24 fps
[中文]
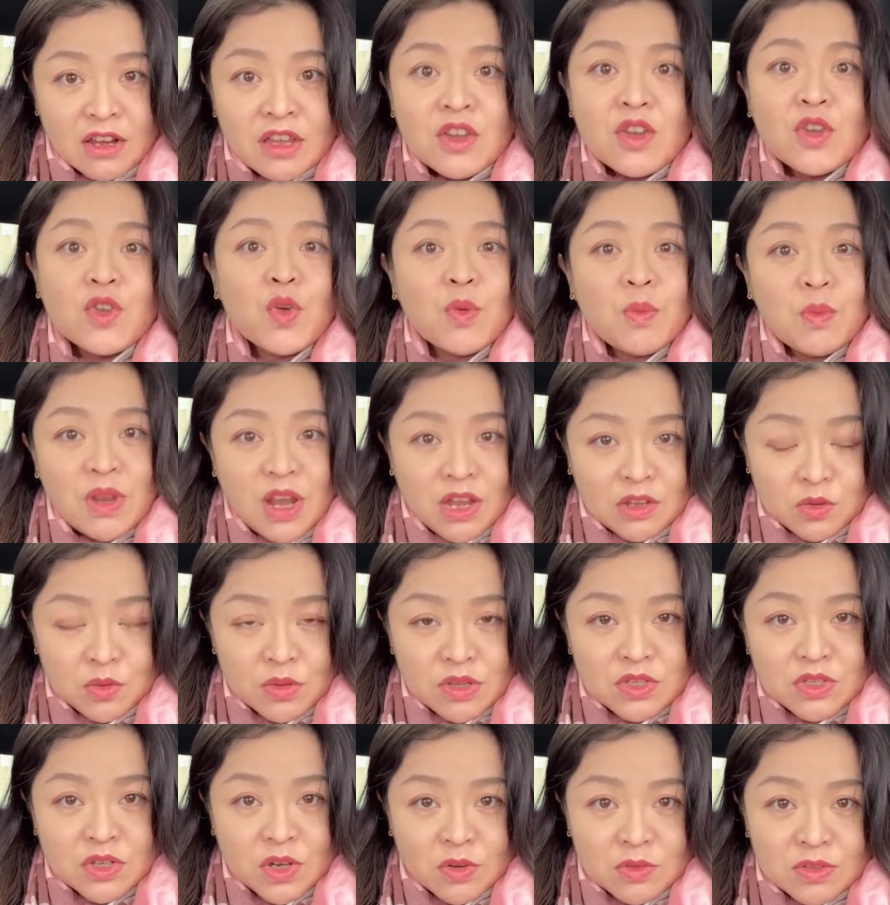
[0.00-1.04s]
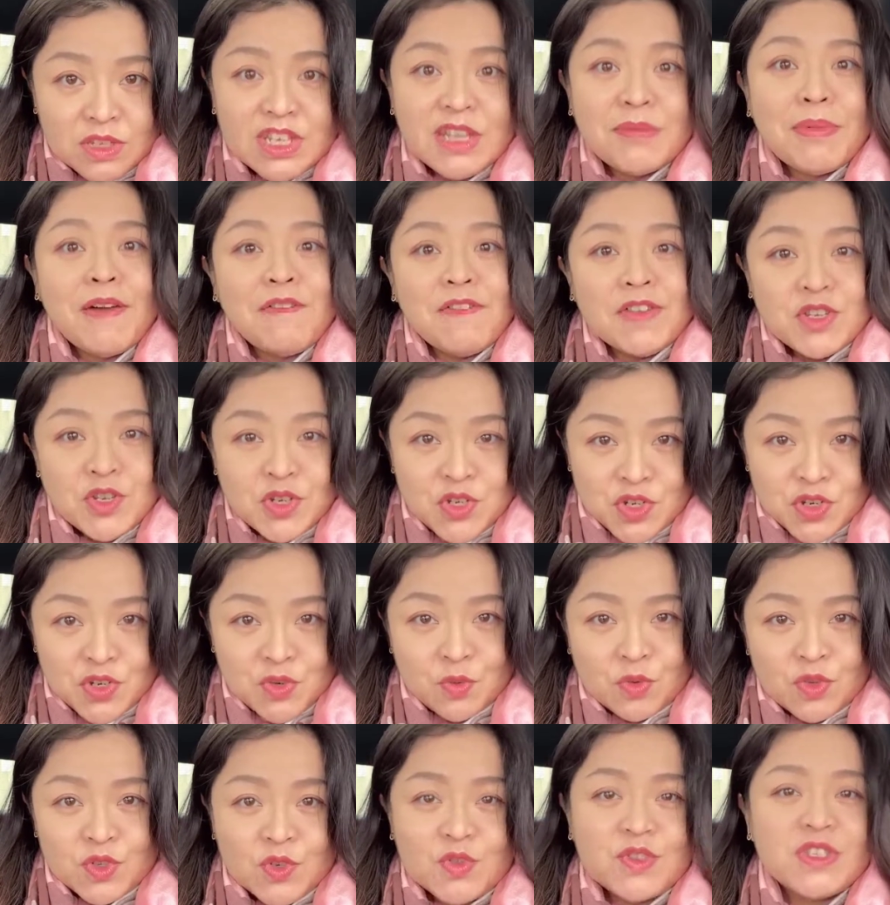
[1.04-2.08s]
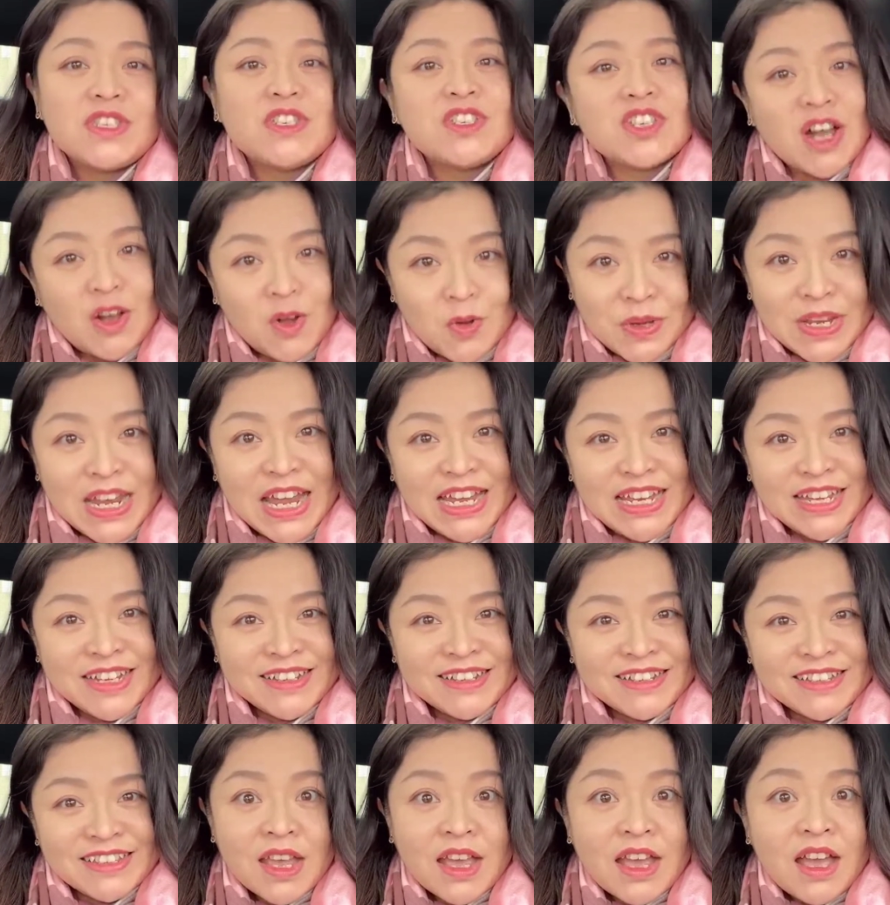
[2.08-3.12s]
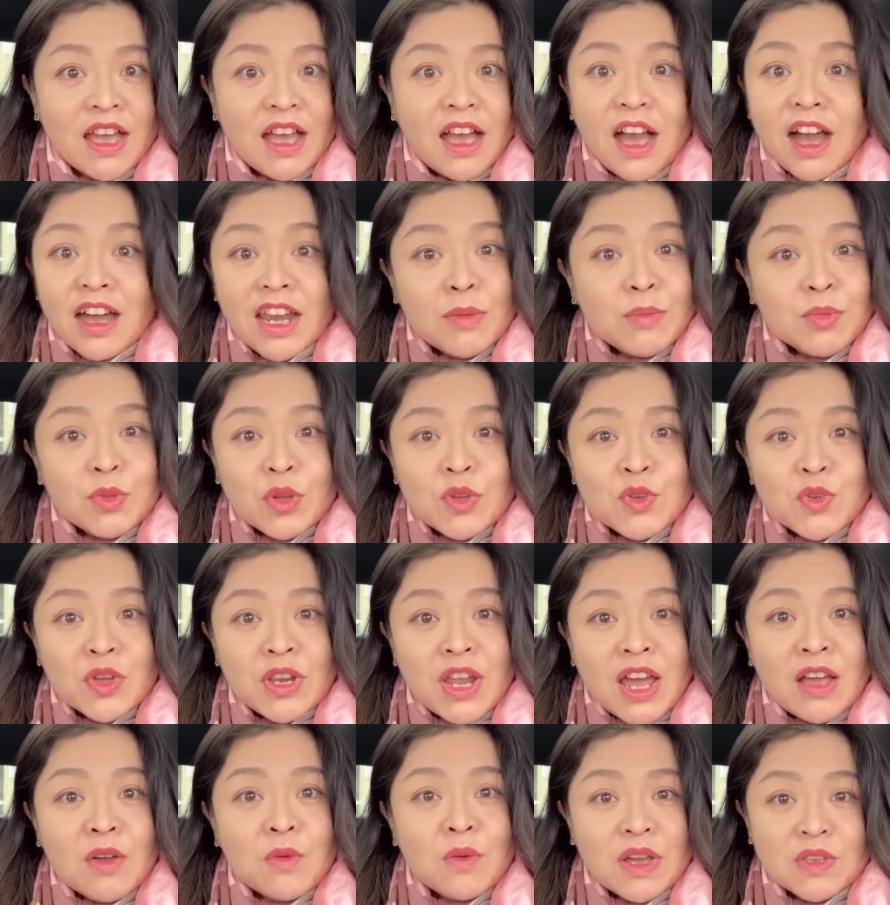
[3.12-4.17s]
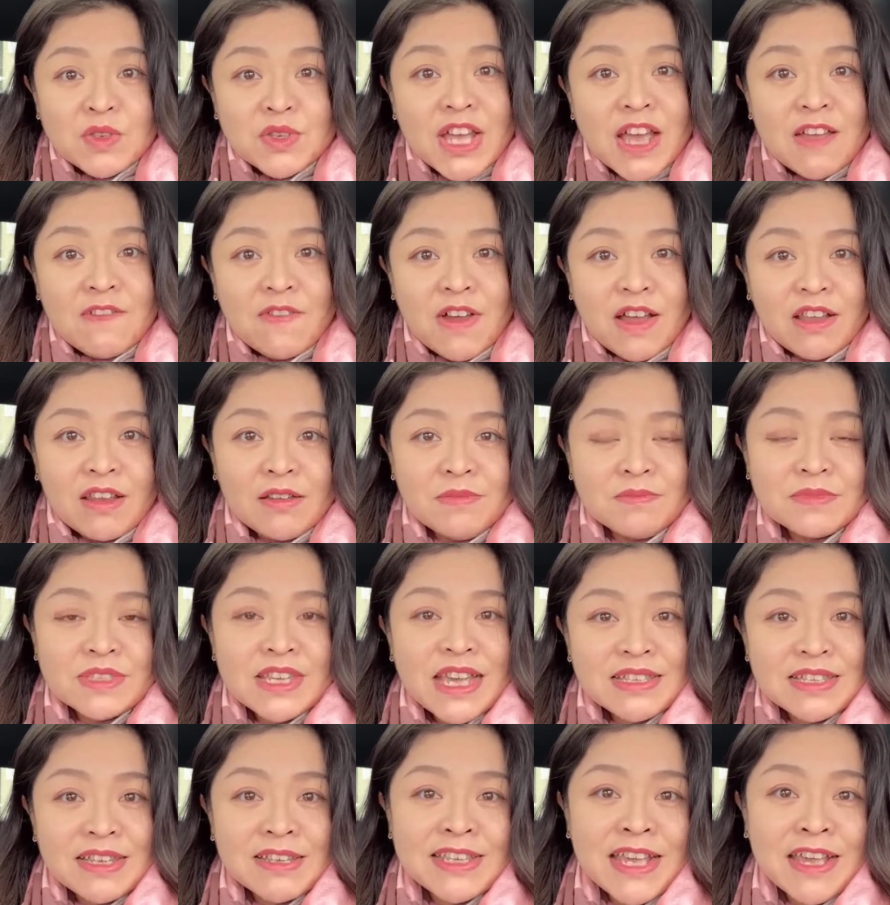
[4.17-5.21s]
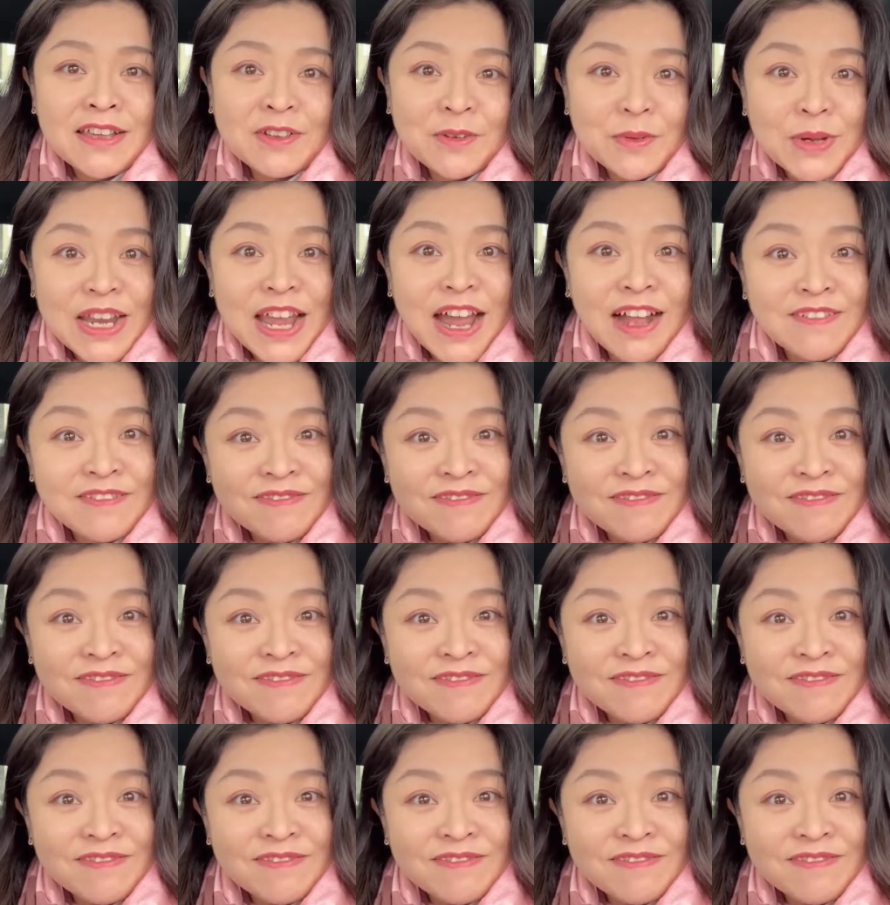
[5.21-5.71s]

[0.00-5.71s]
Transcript: 用不了多久，你的15%就已经涨回来了。好了，不多说了，我要去看房了，下次见，回聊。